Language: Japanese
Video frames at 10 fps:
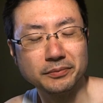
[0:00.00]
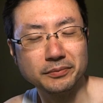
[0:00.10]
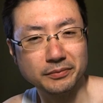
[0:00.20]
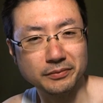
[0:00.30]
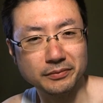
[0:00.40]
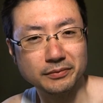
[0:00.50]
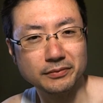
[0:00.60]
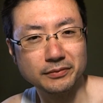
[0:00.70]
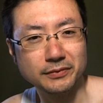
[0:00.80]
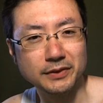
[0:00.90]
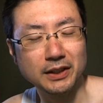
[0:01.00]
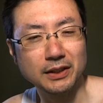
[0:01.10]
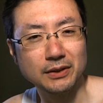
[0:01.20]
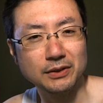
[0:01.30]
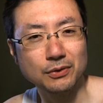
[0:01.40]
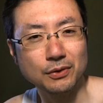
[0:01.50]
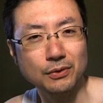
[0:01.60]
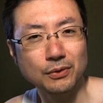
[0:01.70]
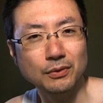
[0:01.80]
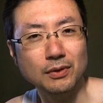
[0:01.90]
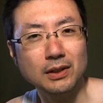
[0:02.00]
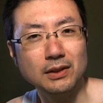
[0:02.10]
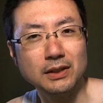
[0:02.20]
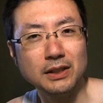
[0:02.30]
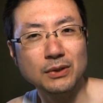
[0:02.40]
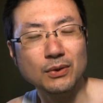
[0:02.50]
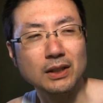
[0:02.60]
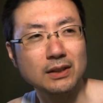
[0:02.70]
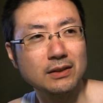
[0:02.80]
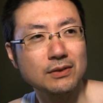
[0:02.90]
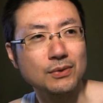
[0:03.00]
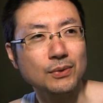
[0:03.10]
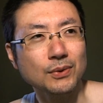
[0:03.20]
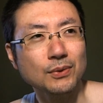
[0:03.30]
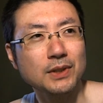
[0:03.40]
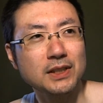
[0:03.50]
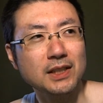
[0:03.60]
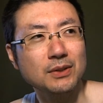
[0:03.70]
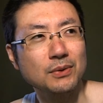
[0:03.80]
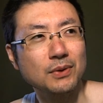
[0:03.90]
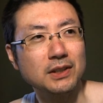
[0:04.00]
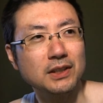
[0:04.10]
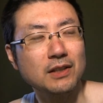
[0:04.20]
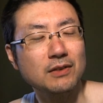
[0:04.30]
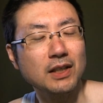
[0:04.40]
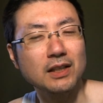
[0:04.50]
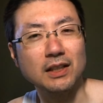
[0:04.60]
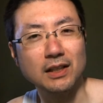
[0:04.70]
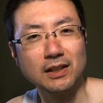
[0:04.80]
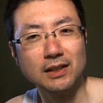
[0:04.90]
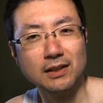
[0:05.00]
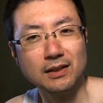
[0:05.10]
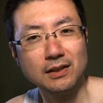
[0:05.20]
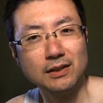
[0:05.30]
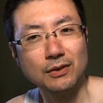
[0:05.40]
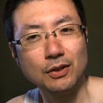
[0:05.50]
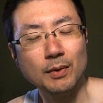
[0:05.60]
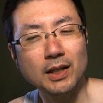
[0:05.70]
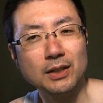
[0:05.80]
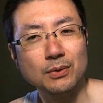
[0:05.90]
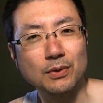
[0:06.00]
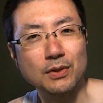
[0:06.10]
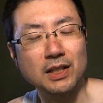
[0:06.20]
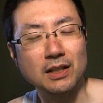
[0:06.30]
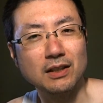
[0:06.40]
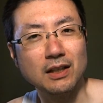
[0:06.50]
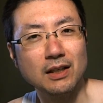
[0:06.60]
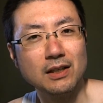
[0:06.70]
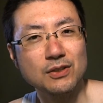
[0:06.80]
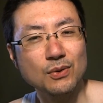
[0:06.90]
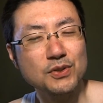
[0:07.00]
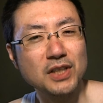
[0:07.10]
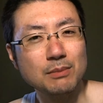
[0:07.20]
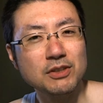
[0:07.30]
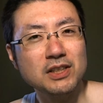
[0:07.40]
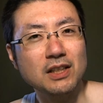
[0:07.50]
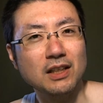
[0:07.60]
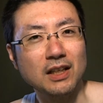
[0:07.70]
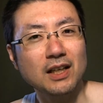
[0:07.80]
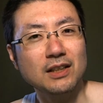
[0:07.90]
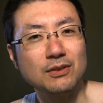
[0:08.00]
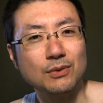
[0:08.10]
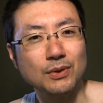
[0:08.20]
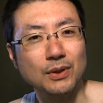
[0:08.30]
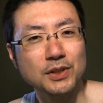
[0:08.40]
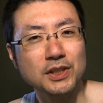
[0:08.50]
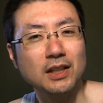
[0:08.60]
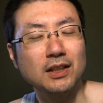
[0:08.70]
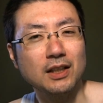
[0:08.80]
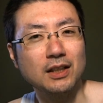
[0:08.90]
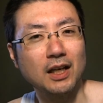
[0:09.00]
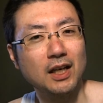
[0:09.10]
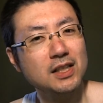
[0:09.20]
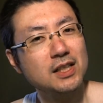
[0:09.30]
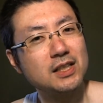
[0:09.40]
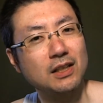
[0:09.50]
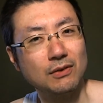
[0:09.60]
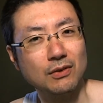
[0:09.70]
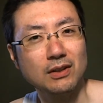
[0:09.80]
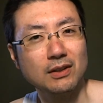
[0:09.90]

うん、だから本当は色が相当デザインと色が似てるだけで細かいとこと違って少しかぶっちゃったなっていうことが起きちゃっただけなんじゃない